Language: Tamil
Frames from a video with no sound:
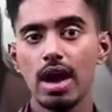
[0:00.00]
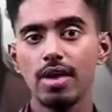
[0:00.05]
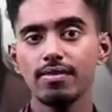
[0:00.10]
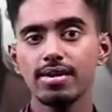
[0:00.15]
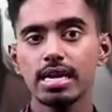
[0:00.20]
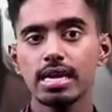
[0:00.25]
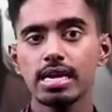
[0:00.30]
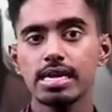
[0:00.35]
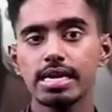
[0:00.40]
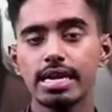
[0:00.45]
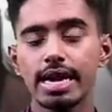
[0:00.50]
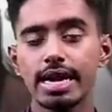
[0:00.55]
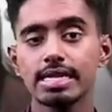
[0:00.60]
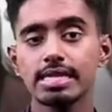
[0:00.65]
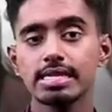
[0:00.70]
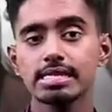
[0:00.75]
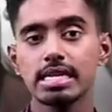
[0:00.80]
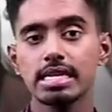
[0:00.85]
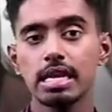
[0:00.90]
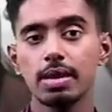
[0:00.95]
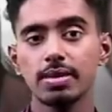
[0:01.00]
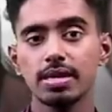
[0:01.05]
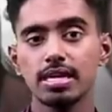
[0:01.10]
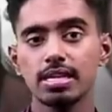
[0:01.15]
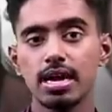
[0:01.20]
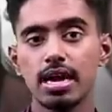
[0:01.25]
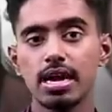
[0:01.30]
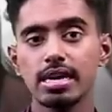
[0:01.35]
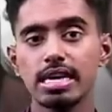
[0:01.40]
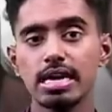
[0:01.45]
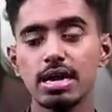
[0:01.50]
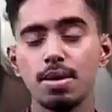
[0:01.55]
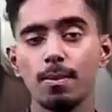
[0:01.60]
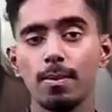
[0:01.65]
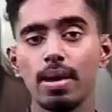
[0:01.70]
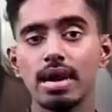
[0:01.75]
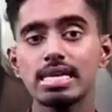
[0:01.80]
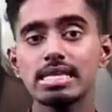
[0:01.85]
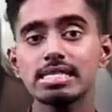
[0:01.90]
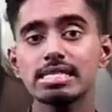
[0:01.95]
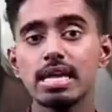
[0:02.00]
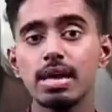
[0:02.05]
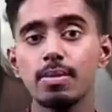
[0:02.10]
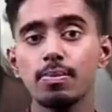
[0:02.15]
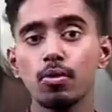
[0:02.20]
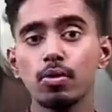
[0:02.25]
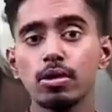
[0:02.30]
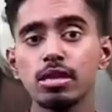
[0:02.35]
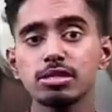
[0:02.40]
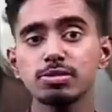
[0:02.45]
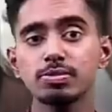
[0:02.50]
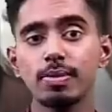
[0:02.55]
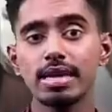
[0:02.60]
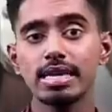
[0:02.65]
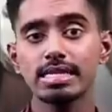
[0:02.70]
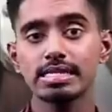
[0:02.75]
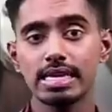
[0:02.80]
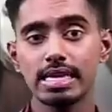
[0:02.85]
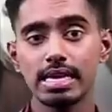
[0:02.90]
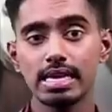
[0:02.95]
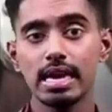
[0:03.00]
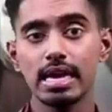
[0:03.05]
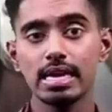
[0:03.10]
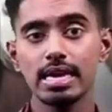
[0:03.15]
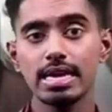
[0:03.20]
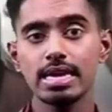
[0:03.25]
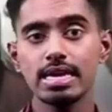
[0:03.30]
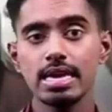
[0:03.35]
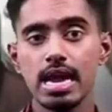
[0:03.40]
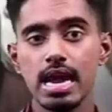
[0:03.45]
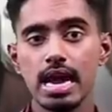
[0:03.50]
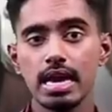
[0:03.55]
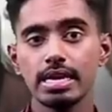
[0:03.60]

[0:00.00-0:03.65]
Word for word: அவர்கள் கைது செய்யப்பட்டதாக மலேசிய போலீஸ் படை செயலாளர்